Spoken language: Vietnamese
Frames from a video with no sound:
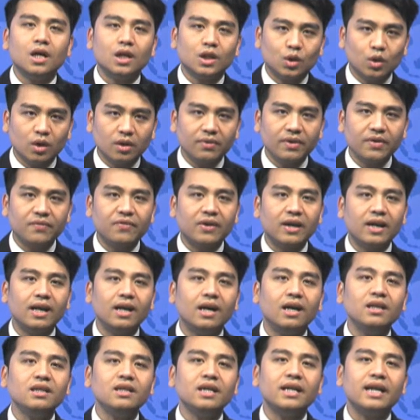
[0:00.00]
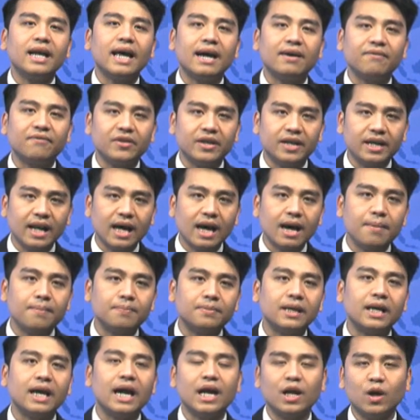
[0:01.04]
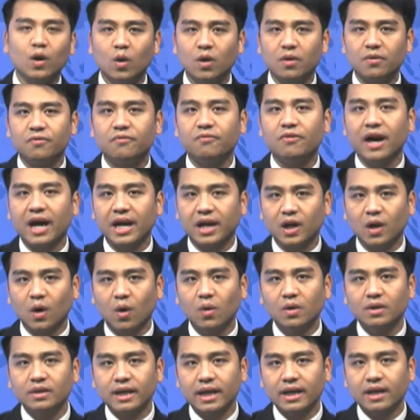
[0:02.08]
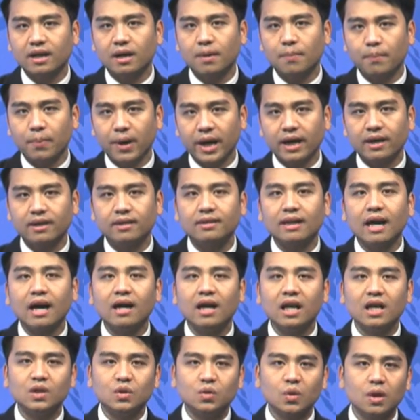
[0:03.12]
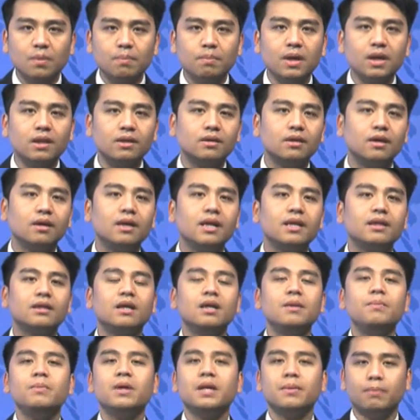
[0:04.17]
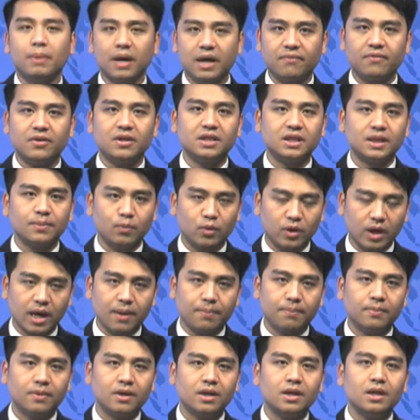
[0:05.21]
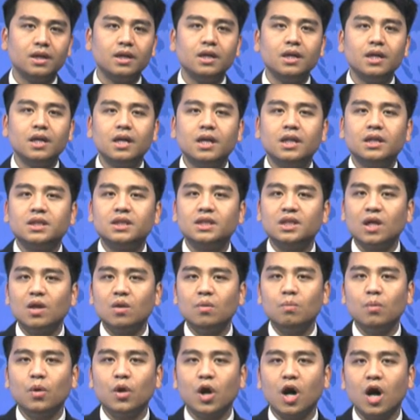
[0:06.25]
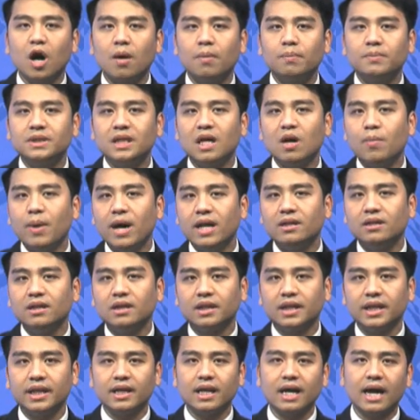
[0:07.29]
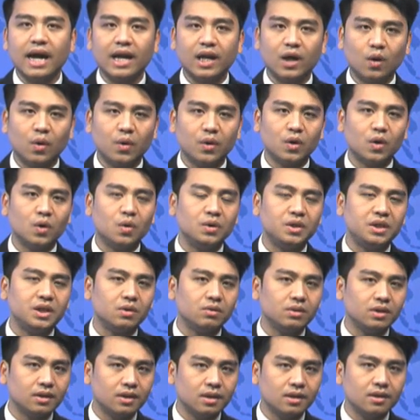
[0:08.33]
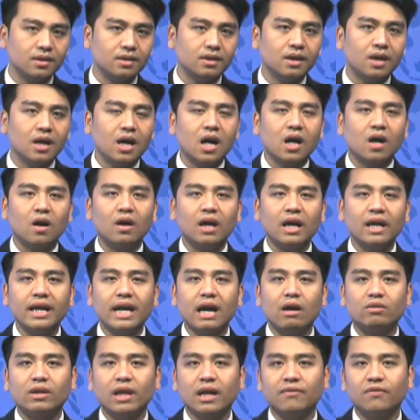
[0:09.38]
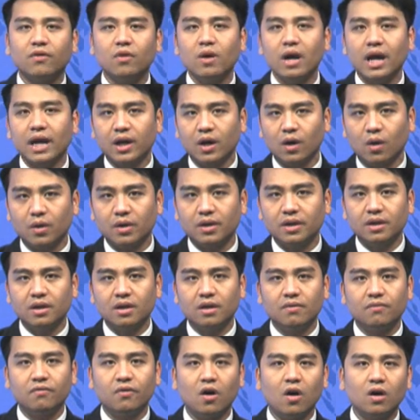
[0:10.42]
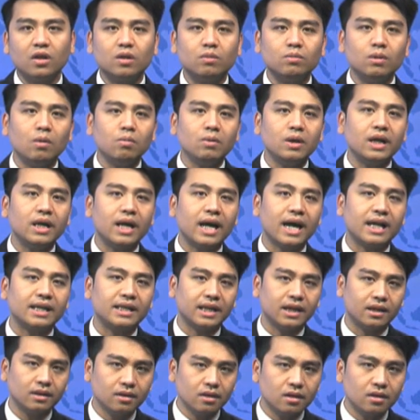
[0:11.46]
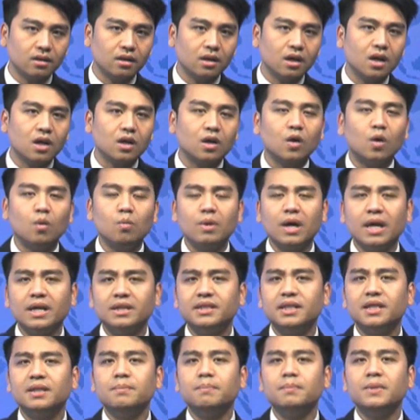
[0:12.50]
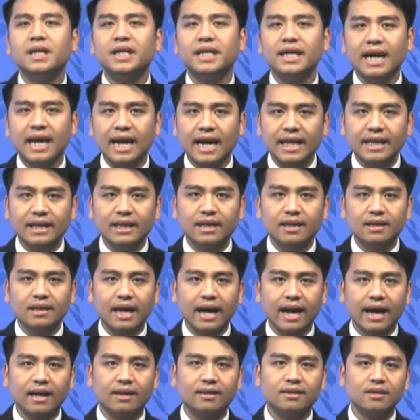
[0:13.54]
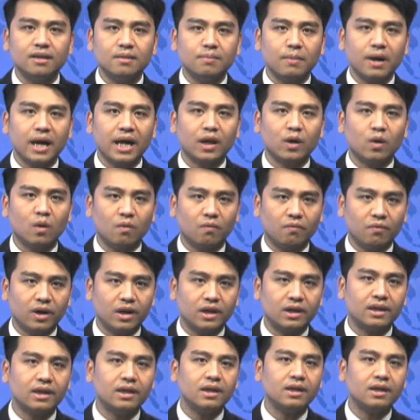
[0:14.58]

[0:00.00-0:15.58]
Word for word: Thưa quý vị, phần lớn ngân hàng Việt Nam tại Hà Nội phản đối Techcombank tăng lãi suất bất thường lên tới 17% một năm. Trong buổi họp giao ban thường kỳ ở Hà Nội hồi chiều thứ Tư, có lãnh đạo thành phố Hà Nội, Phó Thống đốc Ngân hàng Nhà nước cùng đại diện 12 ngân hàng thương mại cổ phần.